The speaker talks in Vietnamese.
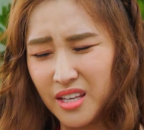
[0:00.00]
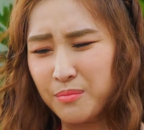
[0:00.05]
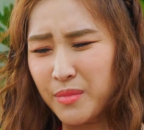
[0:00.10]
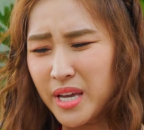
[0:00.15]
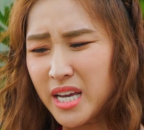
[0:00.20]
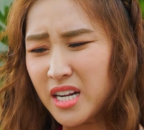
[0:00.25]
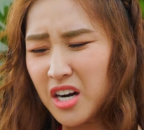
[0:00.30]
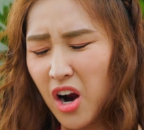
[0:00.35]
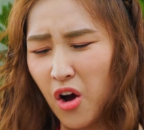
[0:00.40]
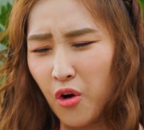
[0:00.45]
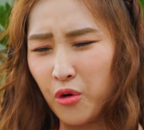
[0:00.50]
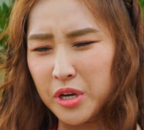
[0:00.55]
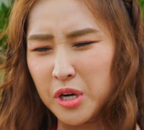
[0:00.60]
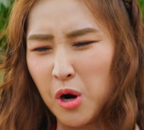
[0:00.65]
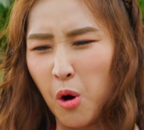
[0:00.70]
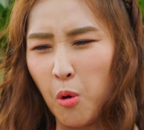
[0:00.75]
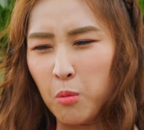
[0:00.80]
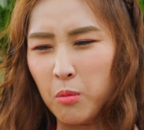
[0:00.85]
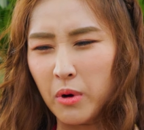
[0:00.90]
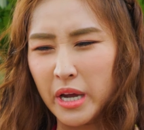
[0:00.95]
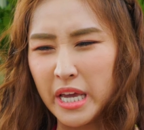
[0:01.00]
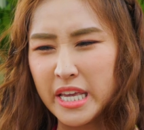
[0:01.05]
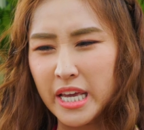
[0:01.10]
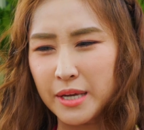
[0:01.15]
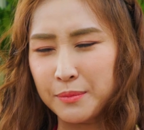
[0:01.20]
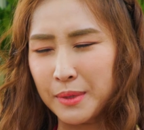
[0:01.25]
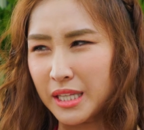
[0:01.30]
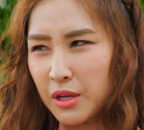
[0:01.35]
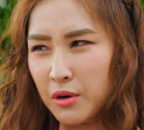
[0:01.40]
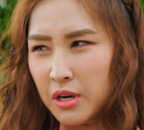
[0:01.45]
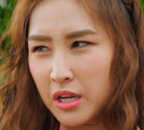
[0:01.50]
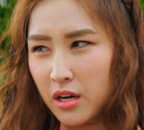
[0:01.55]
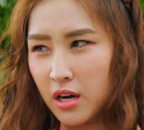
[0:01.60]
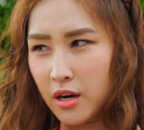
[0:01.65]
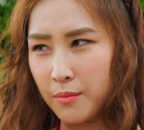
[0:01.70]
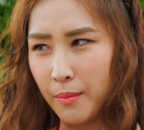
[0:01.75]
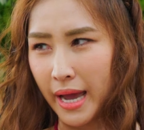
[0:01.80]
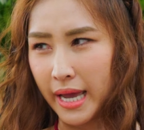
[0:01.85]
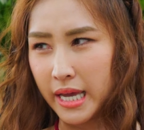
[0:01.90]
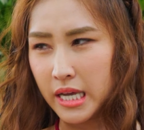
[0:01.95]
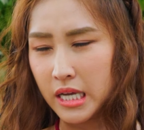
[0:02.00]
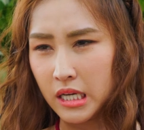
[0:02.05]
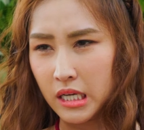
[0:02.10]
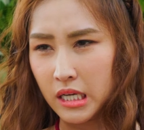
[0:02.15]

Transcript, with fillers: Biết rồi, khùng cái gì mà tao lừa mày.